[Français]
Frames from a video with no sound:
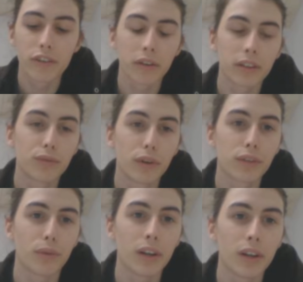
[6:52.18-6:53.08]
les gens ils te
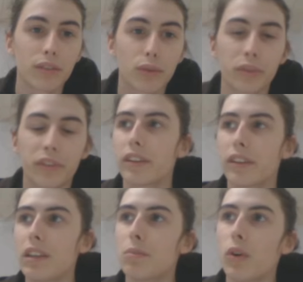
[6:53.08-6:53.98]
voient, ils sont là, est-ce que c'est un
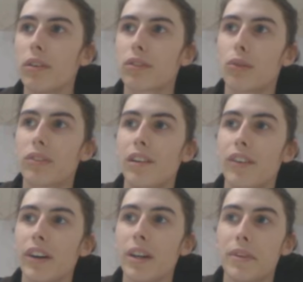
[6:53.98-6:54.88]
déguisement, est-ce que c'est
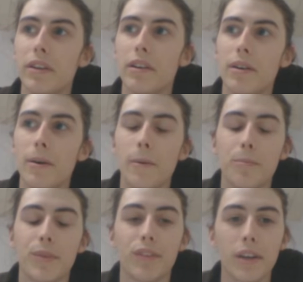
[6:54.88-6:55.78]
le vrai, et puis, euh,
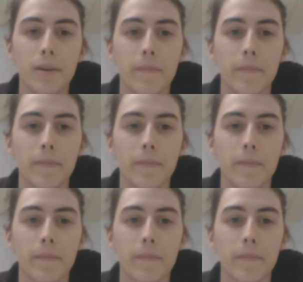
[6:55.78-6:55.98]
puis voilà,